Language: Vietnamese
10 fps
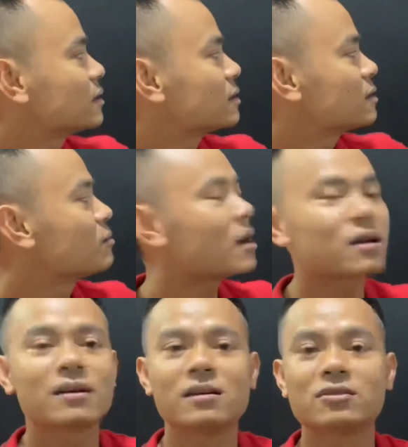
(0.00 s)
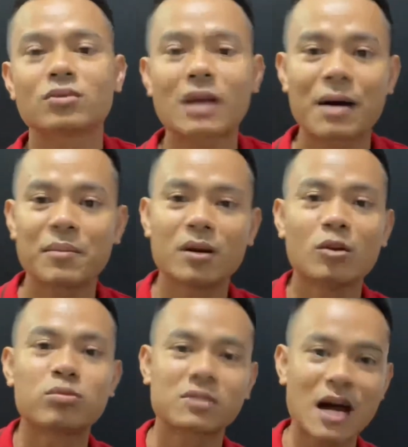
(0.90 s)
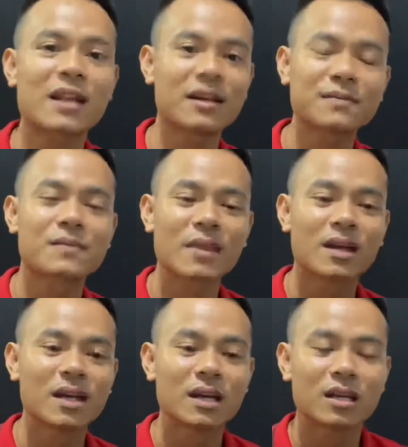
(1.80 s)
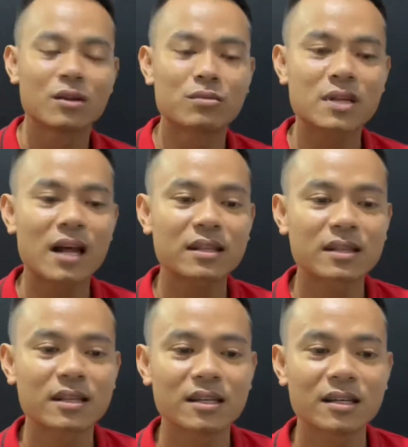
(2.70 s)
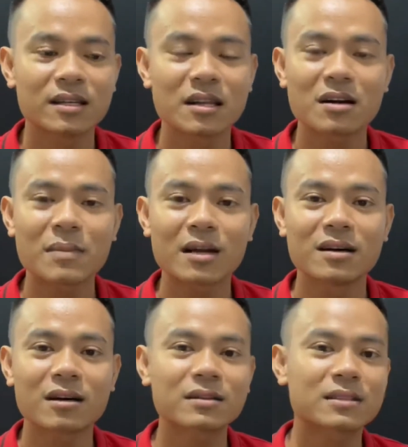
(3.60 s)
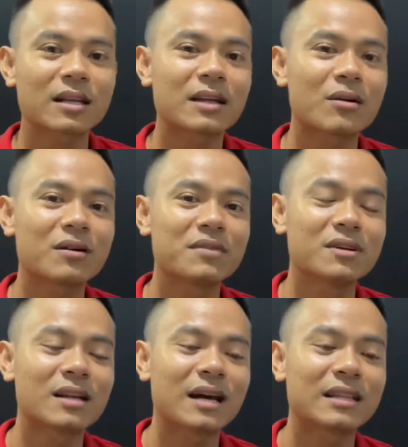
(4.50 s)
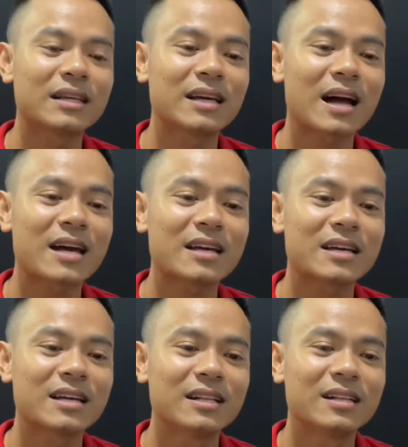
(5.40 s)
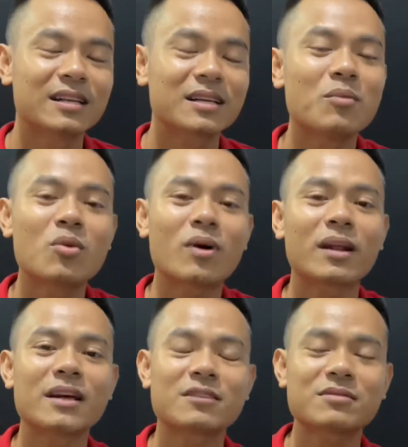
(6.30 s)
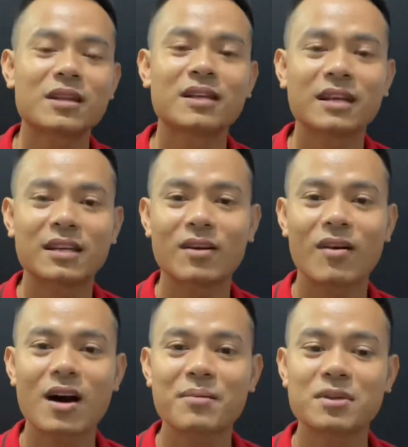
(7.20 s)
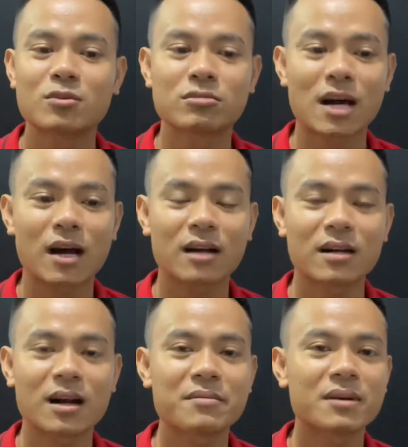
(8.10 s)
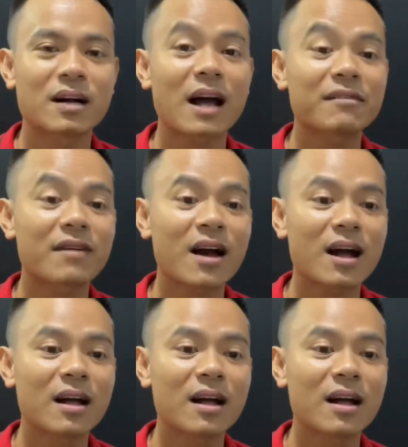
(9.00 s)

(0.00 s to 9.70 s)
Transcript: đông bắc là hướng số 8 hướng lục sát đấy lục sát thì nếu các bạn ở các căn nhà quay về hướng này thì hay cái mối quan hệ trong gia đình ấy, nó hay bị trục trặc hay bị cãi vã và